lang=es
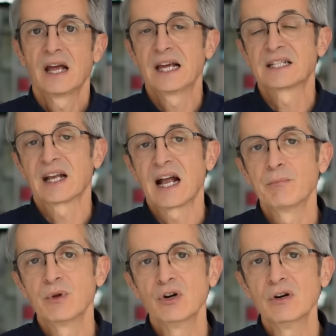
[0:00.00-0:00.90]
Este
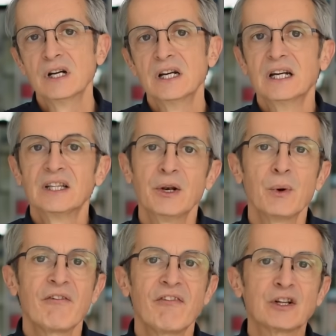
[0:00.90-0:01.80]
cambio tiene un
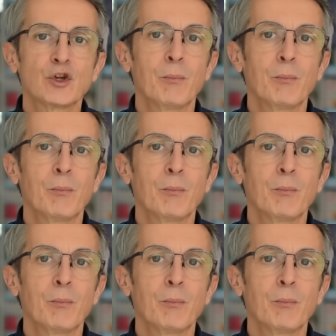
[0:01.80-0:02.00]
efecto